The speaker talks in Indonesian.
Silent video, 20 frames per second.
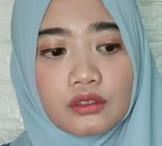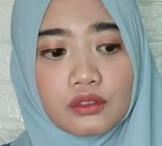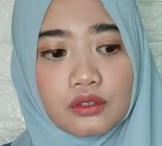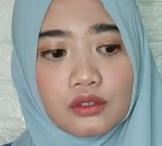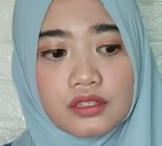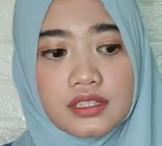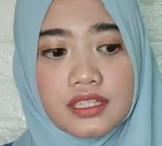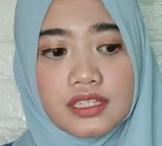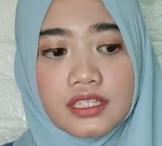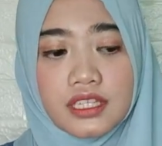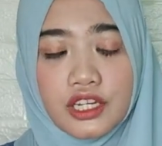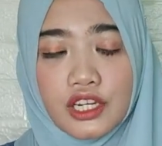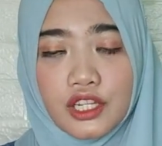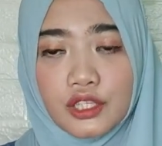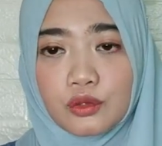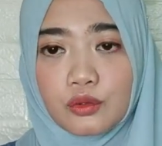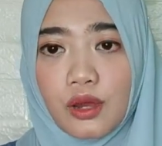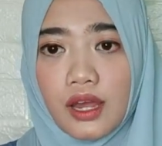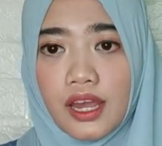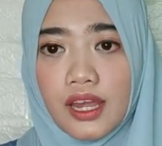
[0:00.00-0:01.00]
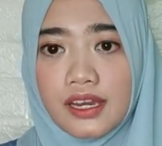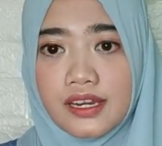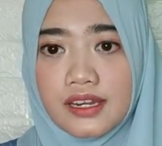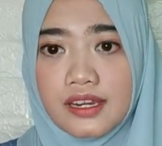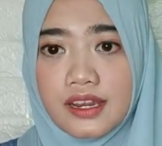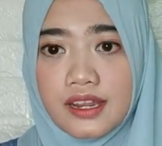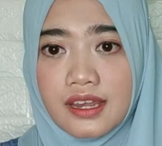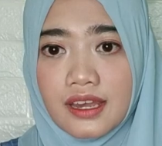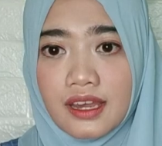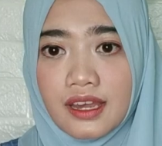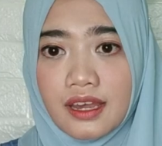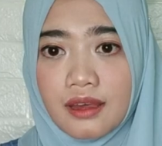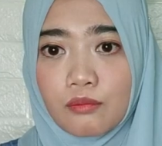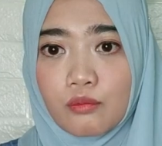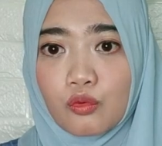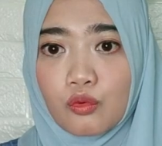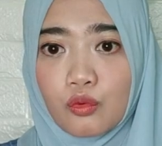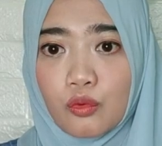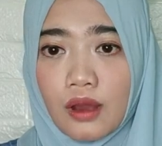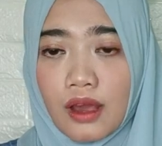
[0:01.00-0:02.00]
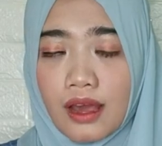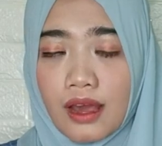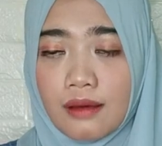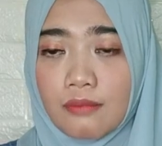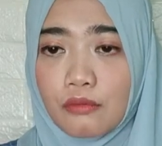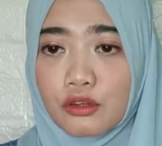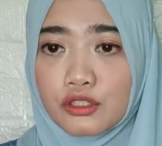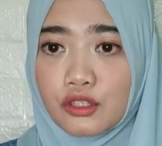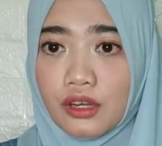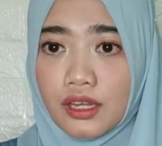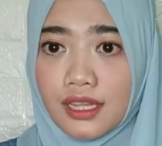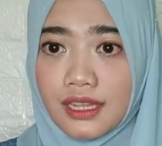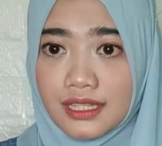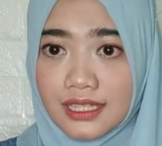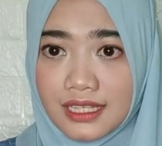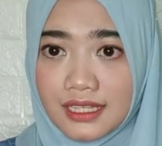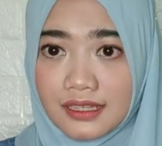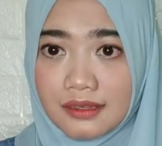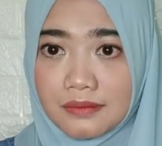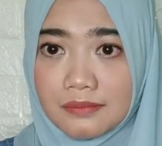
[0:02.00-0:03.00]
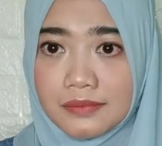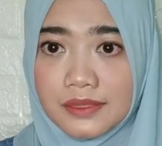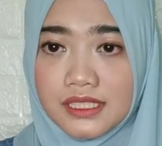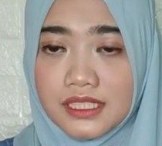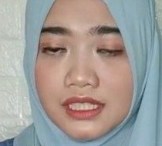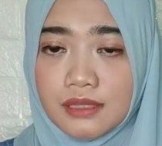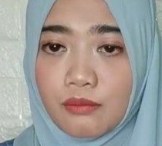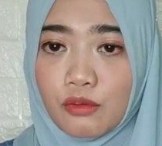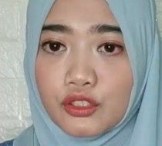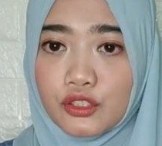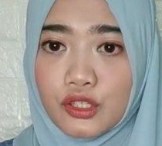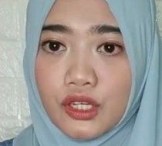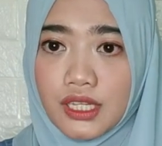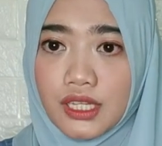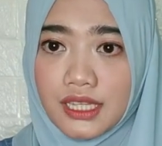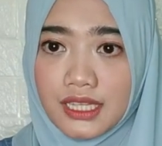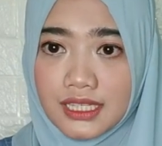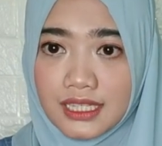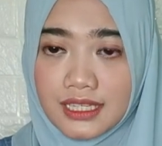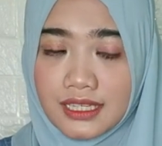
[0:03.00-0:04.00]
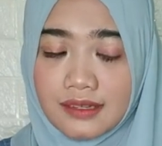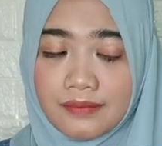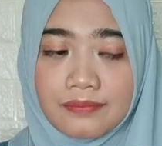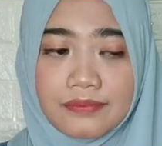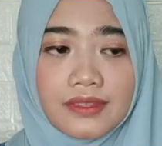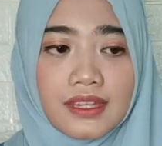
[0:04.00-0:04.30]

Terus di sini tuh ada buah mojokeling, biji mojokeling.